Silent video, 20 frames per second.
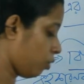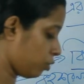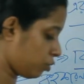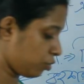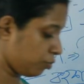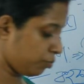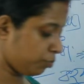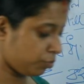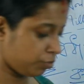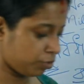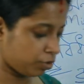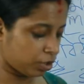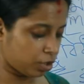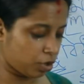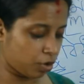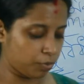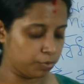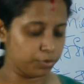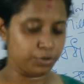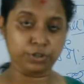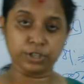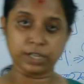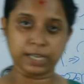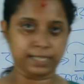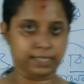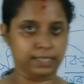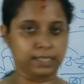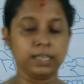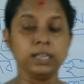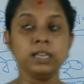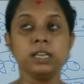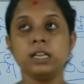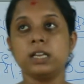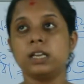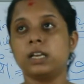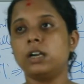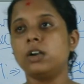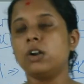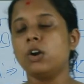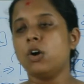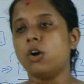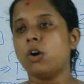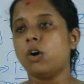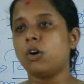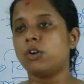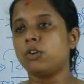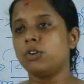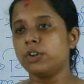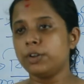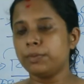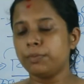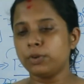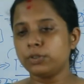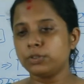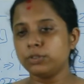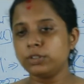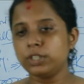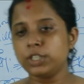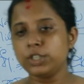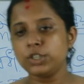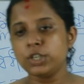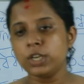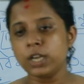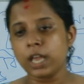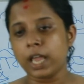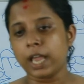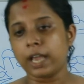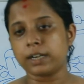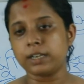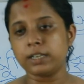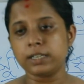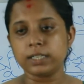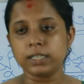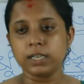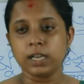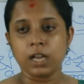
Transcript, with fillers: অসম্পূর্ণতা অবশ্যই আছে কারণ অন্যয় পদ্ধতি একটা